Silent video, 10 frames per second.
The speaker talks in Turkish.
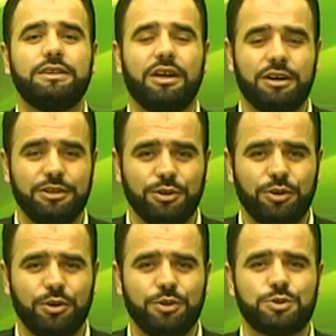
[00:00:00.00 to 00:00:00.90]

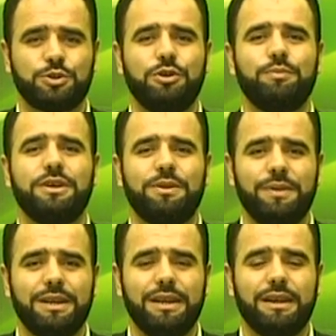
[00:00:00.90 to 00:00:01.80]
dağınık oluşu,
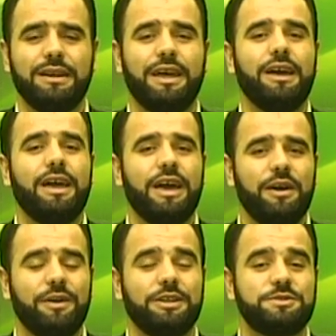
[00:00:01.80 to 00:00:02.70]
birbirlerine
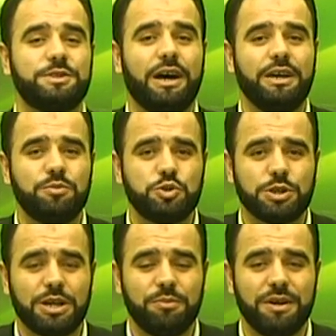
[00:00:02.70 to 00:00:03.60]
efendim sahip
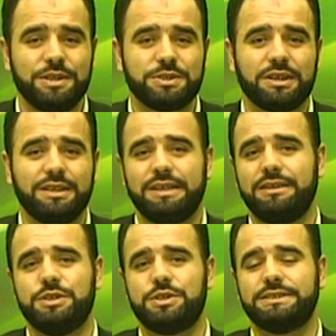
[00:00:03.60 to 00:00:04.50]
çıkamayışın
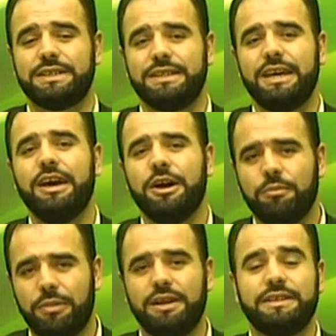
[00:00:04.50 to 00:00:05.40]
neticesinde
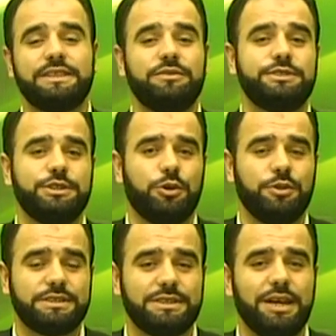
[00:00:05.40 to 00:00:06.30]
maalesef
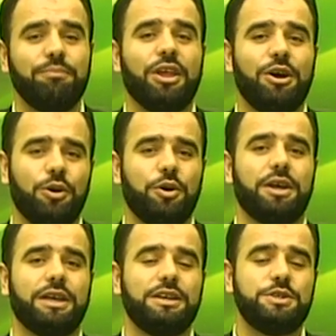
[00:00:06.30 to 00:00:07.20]
Siyonistler
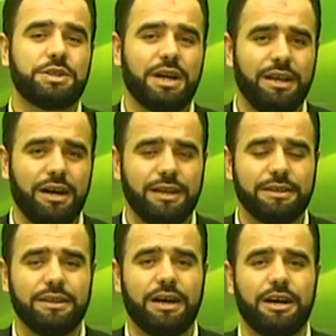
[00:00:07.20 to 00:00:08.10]
orayı işgal
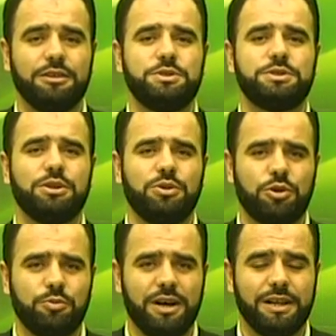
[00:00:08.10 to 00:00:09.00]
altına almışlar,
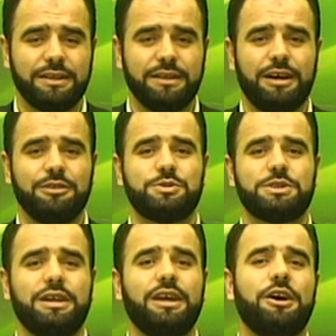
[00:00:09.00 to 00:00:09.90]
koruma altına
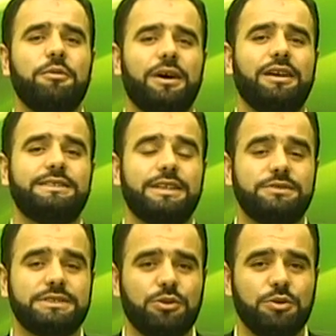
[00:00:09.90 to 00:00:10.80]
almışlar.
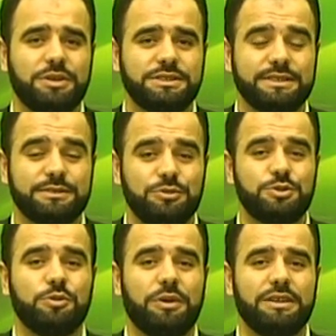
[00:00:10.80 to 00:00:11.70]
Maalesef savunmasız
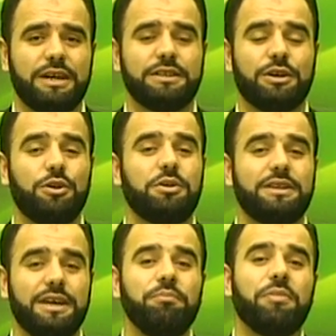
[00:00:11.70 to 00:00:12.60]
Müslümanlar da
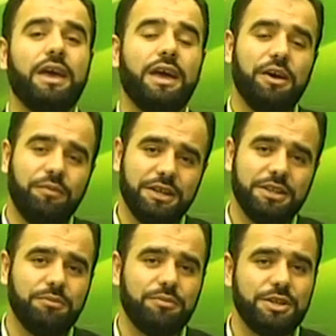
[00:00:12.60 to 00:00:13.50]
orada
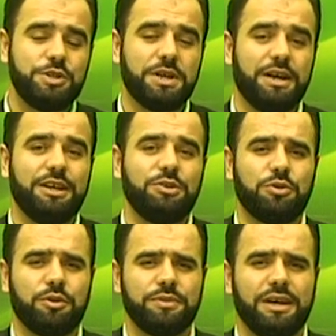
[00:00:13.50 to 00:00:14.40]
efendim bir çare
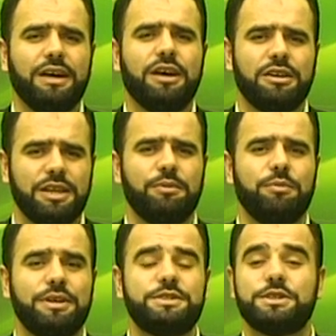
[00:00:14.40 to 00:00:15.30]
durumda. Tabii
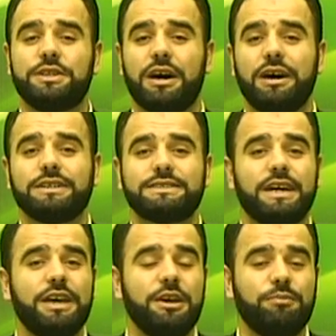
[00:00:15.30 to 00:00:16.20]
Tabi Mescid-i
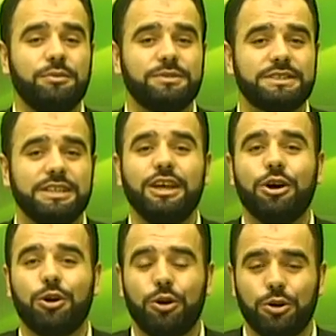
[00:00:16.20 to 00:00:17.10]
Aksa hepimizin
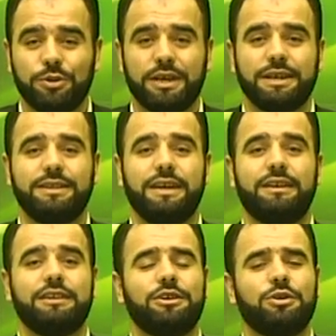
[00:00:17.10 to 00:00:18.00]
ortak
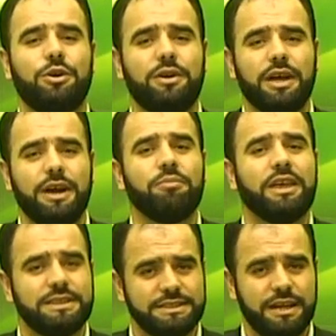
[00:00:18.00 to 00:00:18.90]
değeridir. Oraya
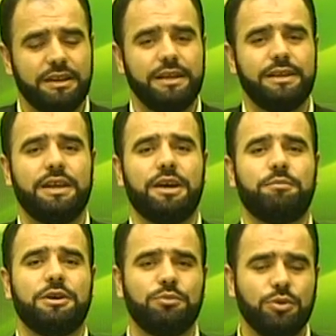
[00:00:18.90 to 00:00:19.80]
ziyaretler
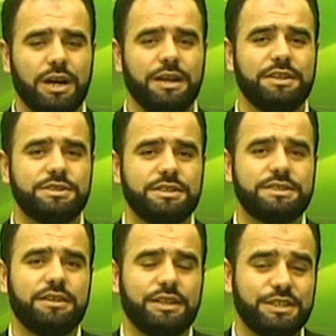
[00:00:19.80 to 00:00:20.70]
yapmalı. Bu
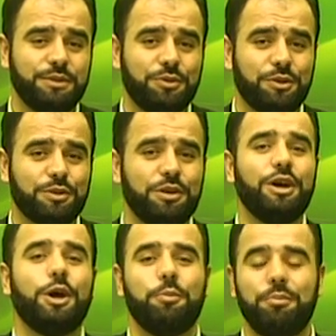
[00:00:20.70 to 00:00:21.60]
kardeşimize nasip oldu.
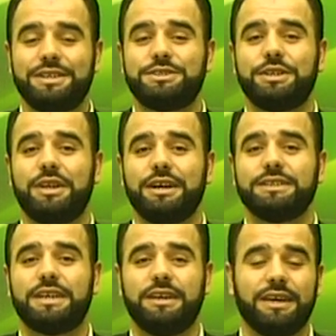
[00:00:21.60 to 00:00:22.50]
Mescid-i
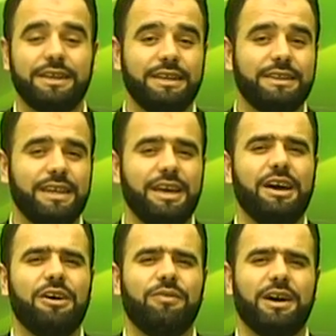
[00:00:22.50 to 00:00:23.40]
Aksa'ya gitti.
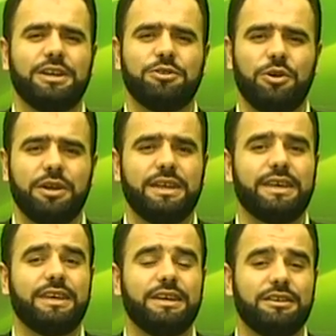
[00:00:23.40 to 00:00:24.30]
Fakat
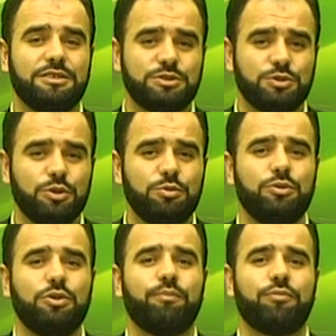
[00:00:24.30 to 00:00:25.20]
oradaki
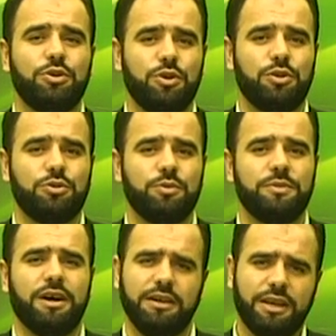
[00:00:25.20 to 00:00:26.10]
zulmü
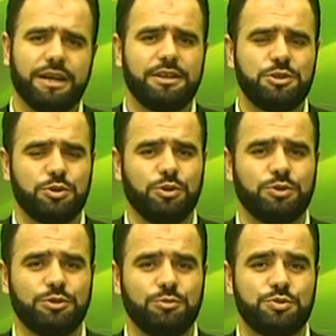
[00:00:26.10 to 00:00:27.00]
gördüğümde hakikaten çok
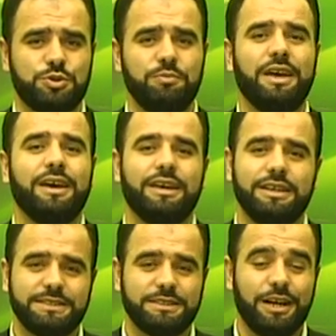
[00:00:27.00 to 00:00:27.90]
üzülmüştüm.
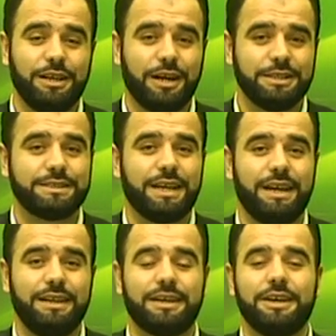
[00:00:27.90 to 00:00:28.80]
İsrail
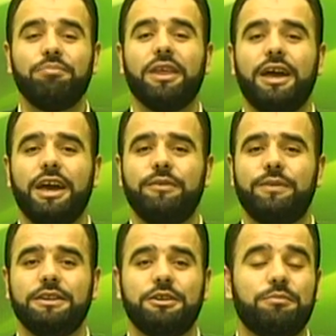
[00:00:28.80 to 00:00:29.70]
askerleri
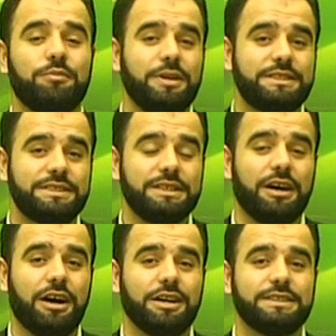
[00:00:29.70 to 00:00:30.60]
efendim
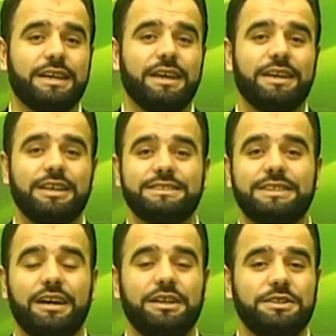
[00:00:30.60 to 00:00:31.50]
Mescid-i Aksa'ya
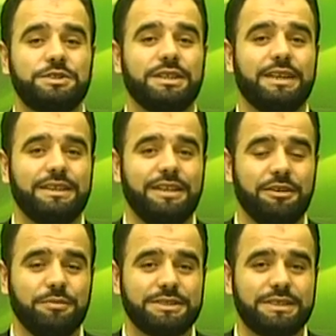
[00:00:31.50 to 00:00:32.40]
ziyaret için
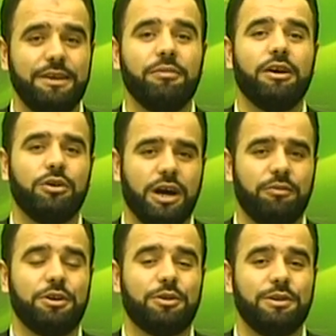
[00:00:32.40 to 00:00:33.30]
gittiğimizde
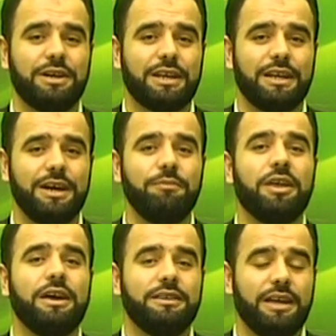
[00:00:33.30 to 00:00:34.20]
hava yollarıyla
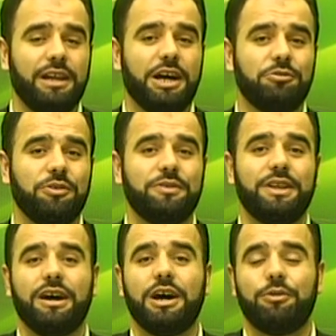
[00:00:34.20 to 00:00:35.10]
Tel
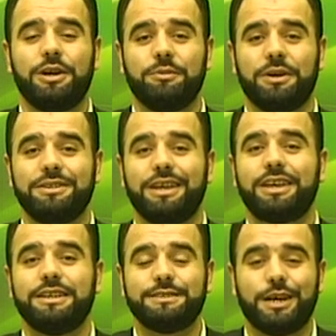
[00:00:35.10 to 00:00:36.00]
Aviv'de havalimanında
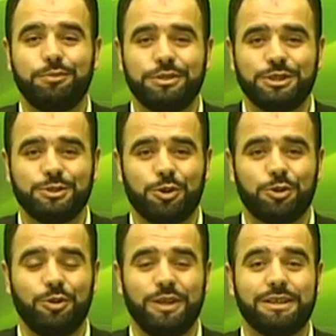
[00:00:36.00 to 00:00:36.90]
iki saat bizi
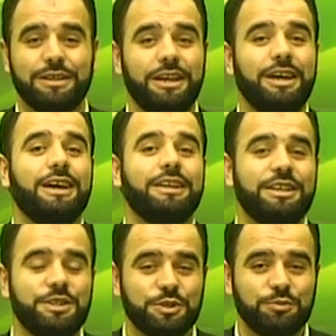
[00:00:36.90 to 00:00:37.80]
sorguladılar.
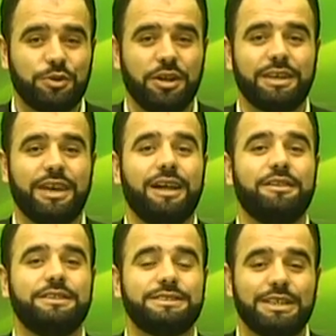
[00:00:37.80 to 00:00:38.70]
Niçin buraya
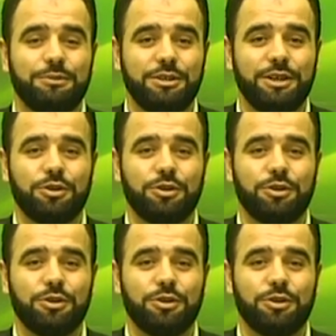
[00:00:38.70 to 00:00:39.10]
geldiniz? Kiminle